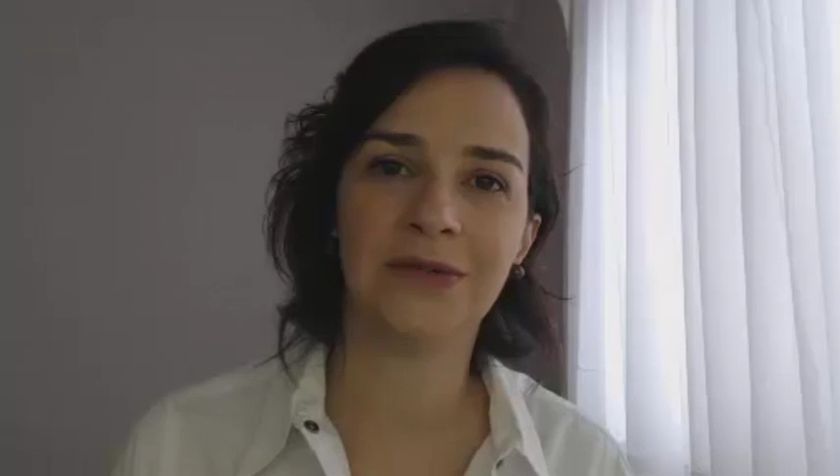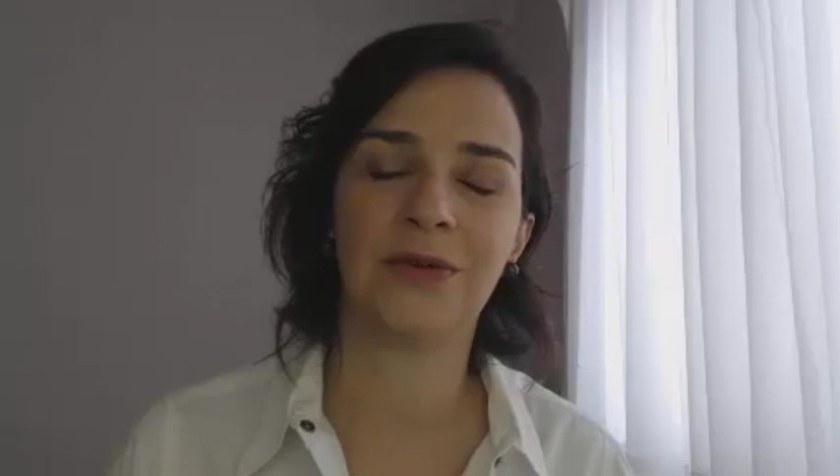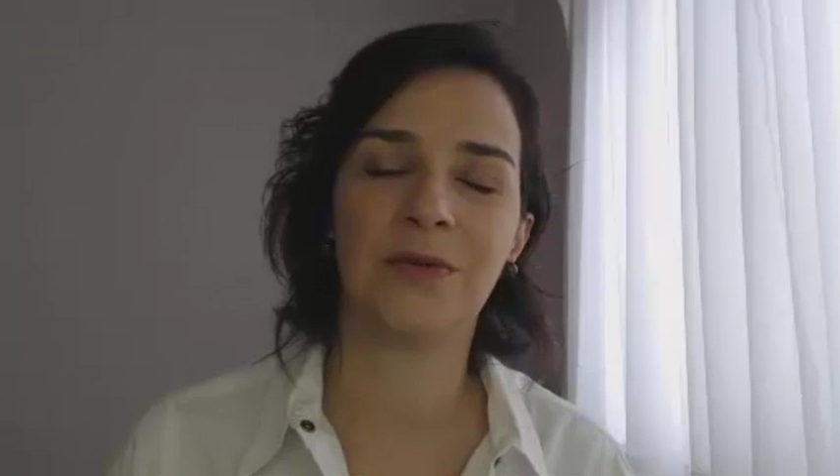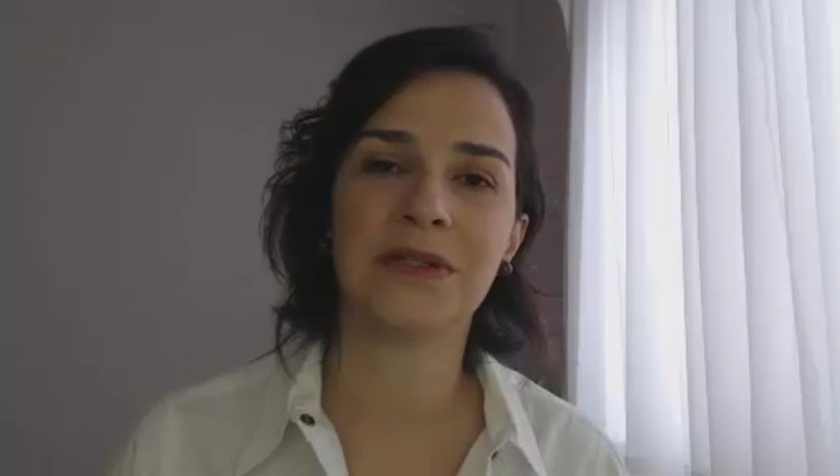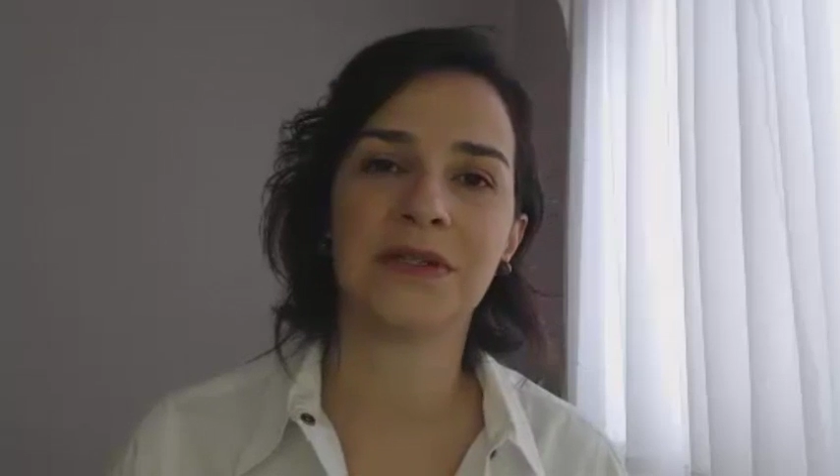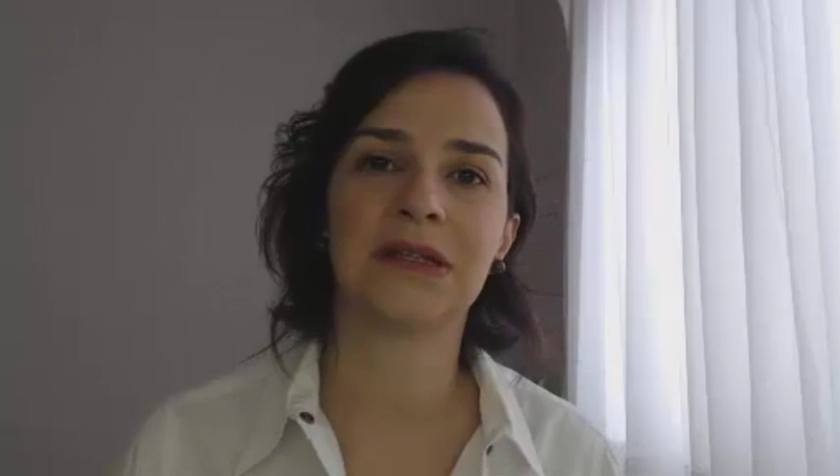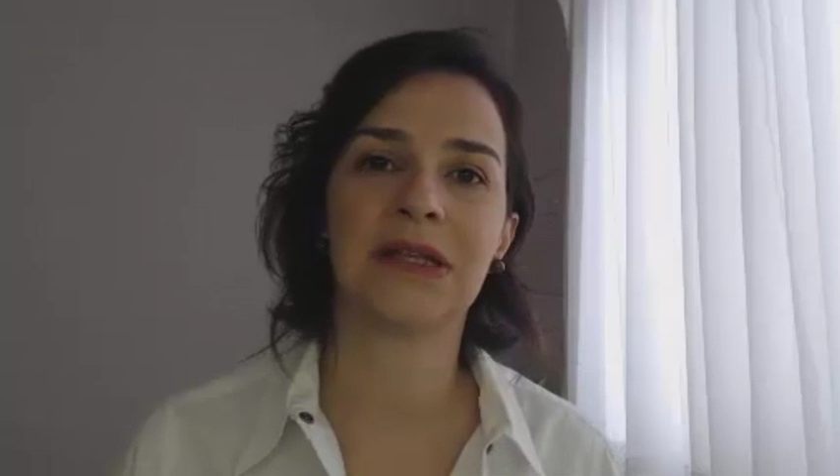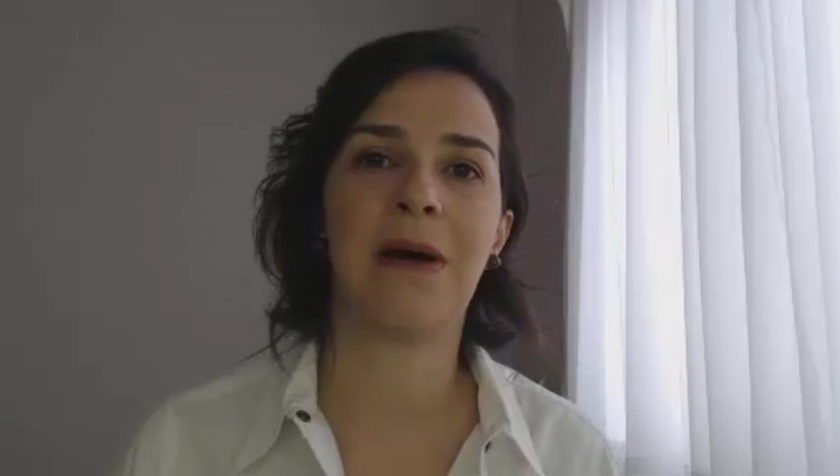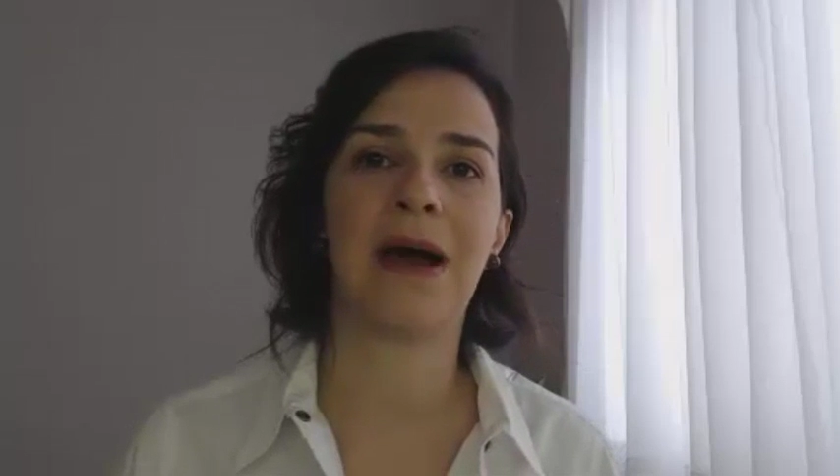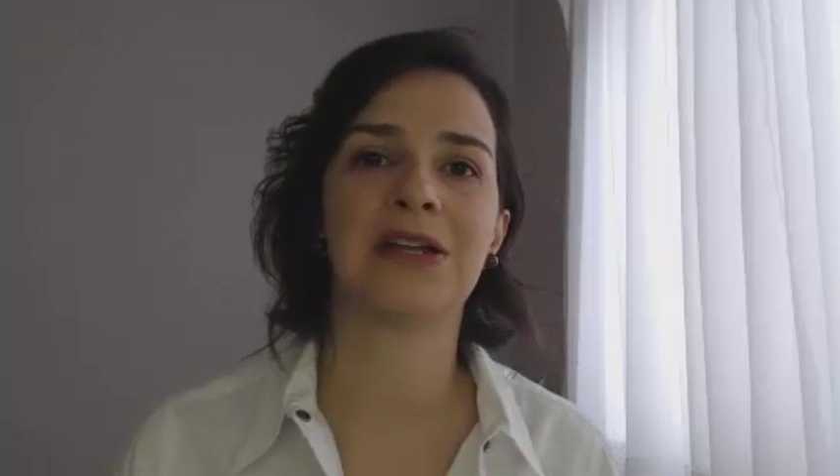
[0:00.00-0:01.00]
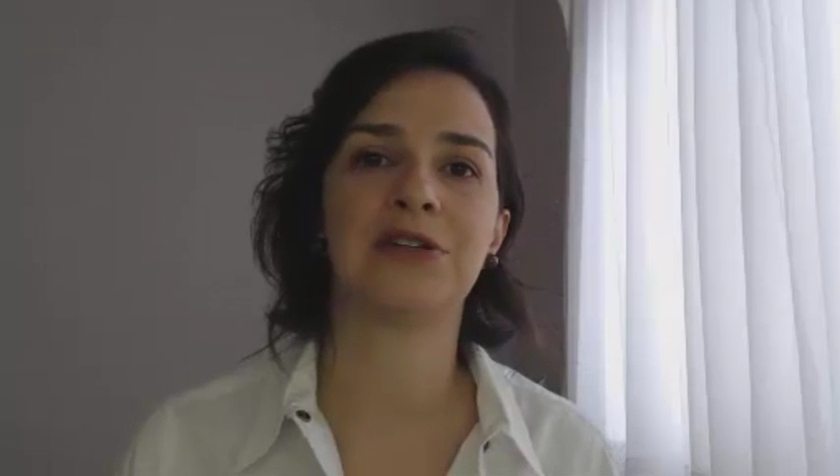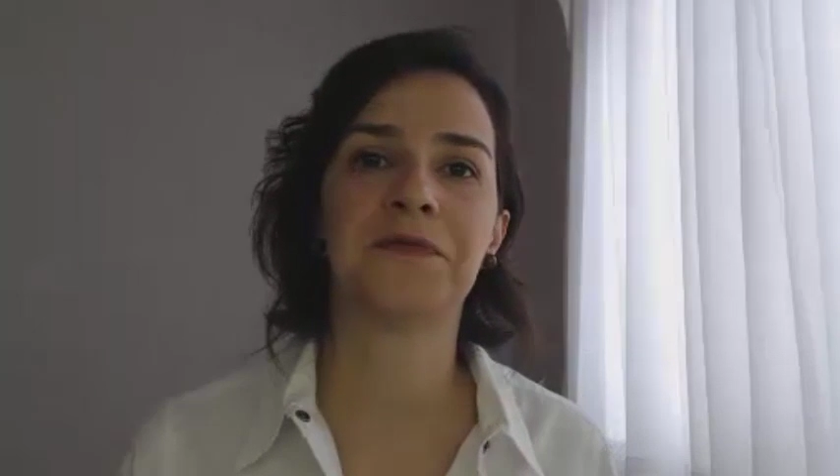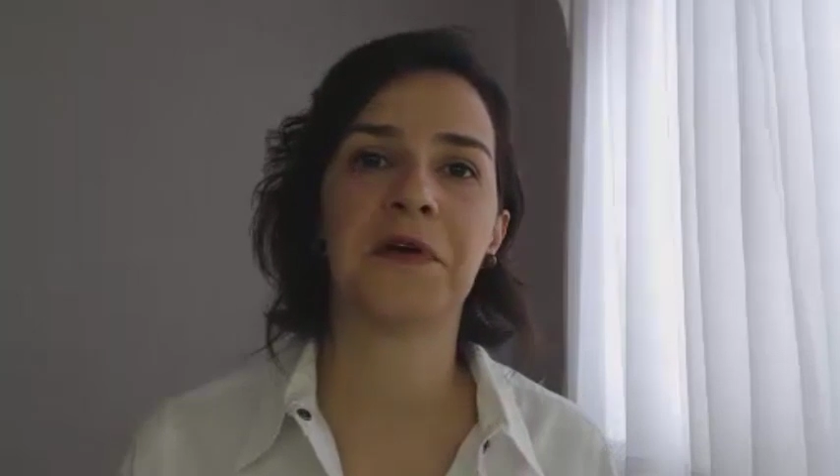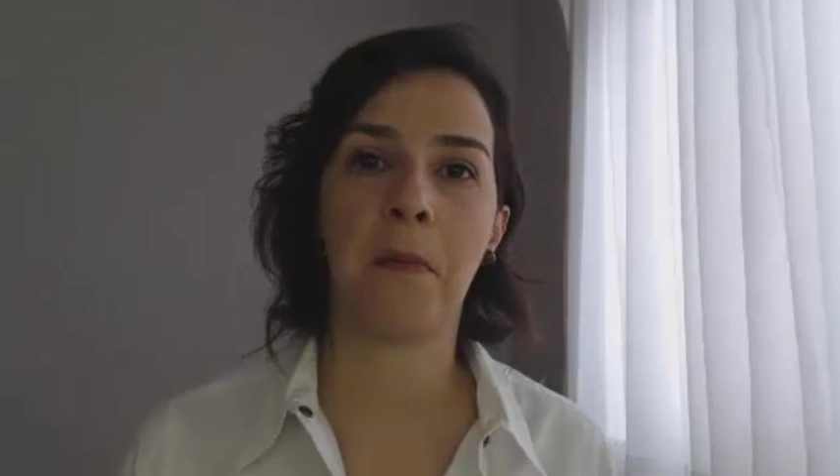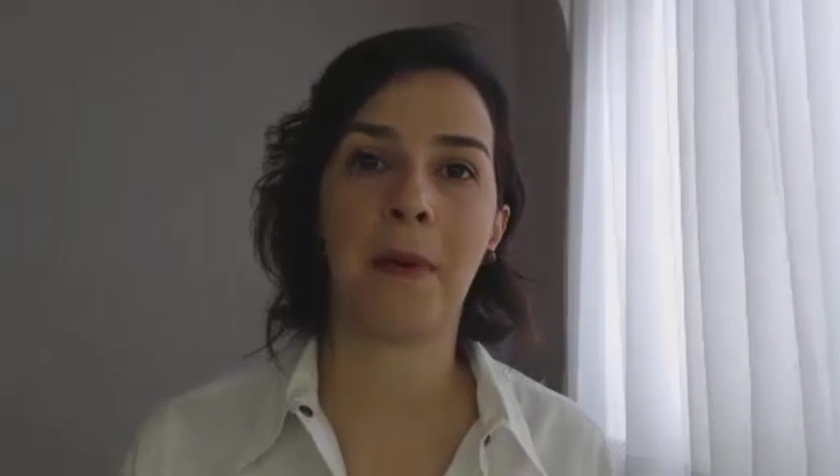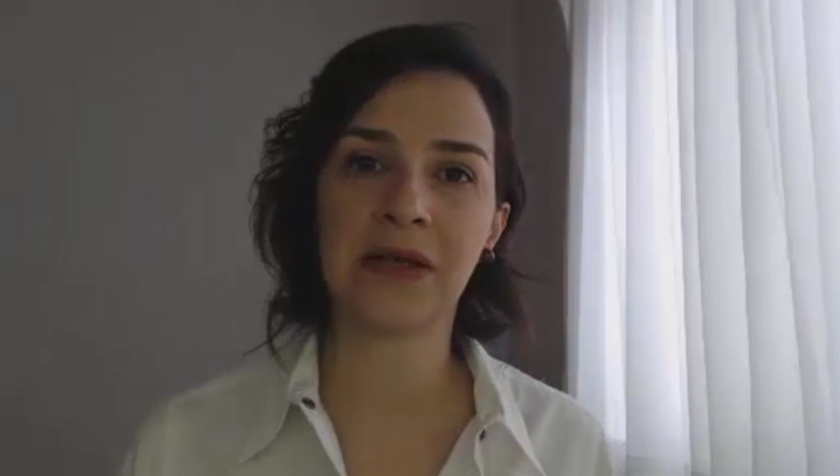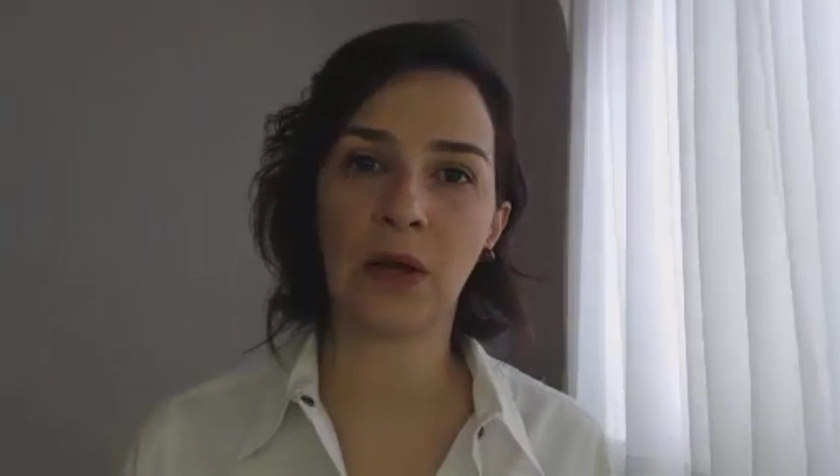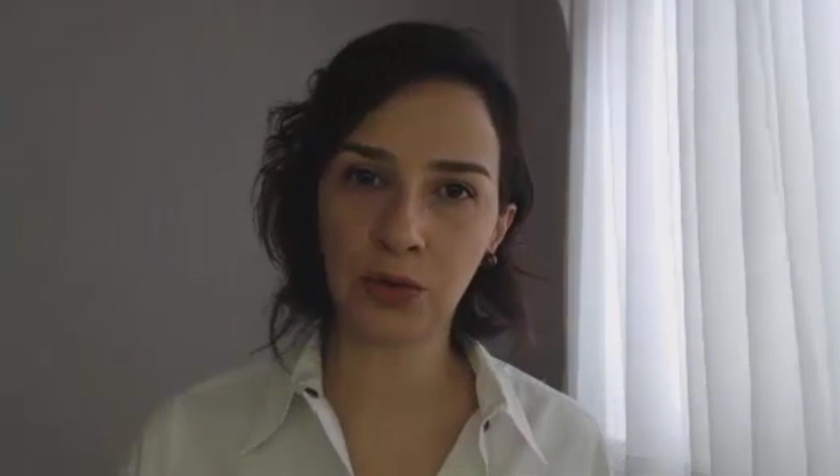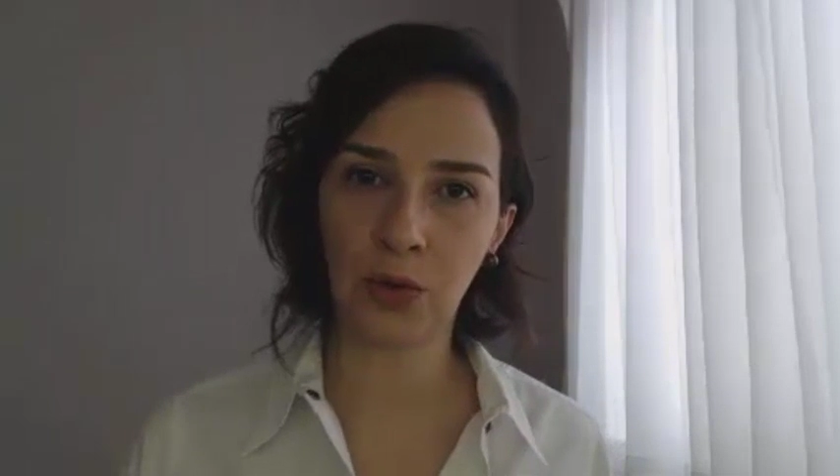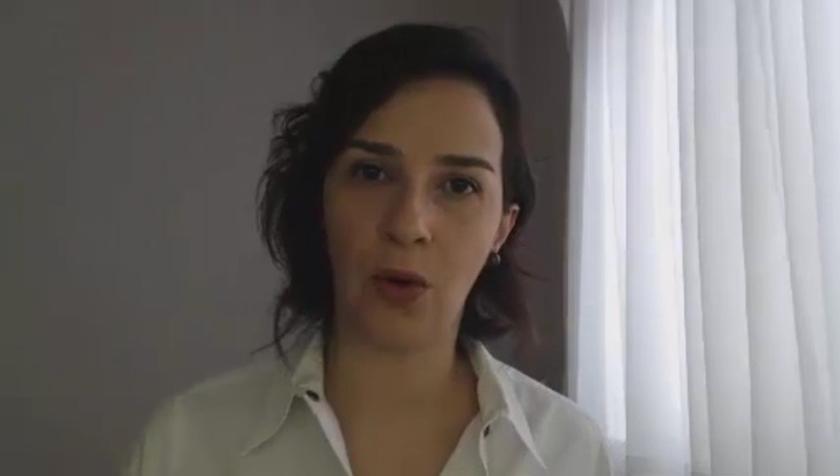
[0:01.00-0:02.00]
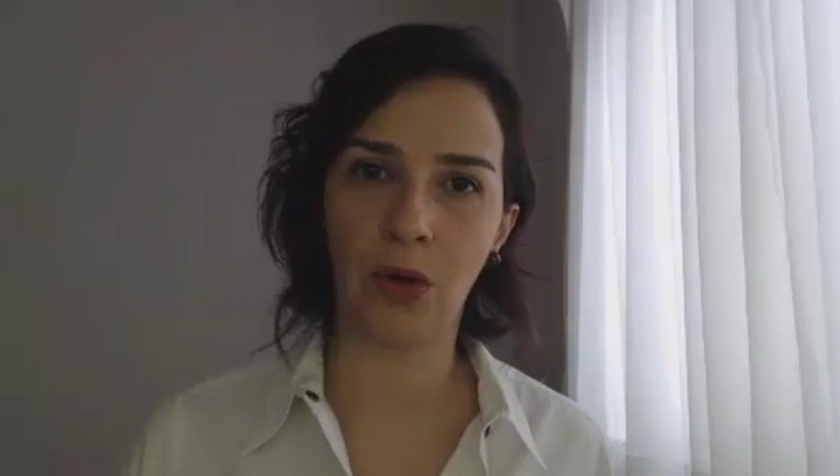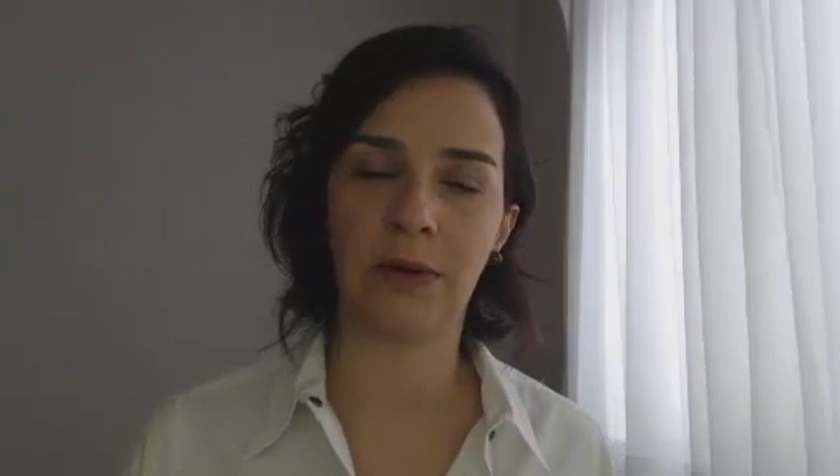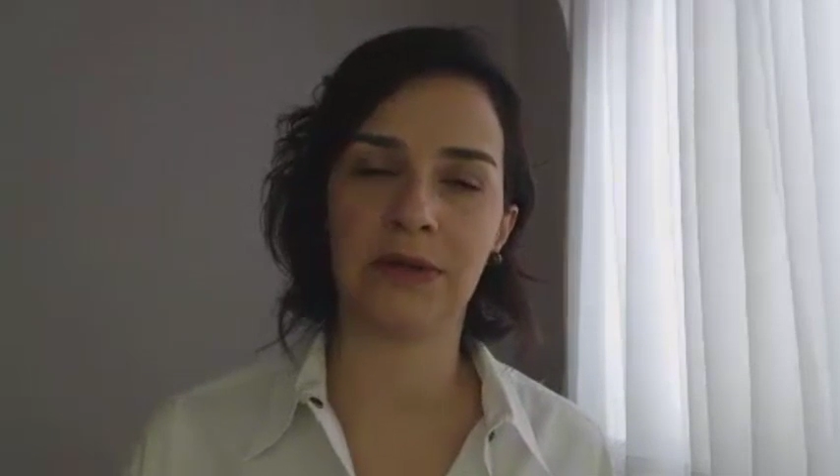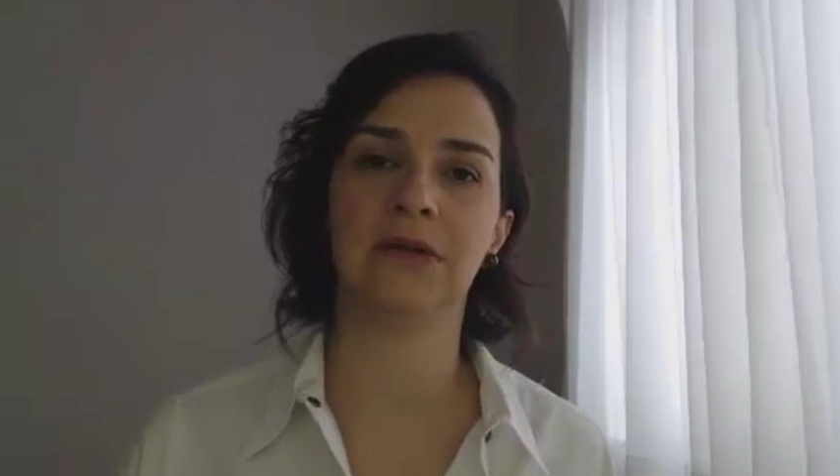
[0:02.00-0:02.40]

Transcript: Eu estou começando a trabalhar de uma forma mais autônoma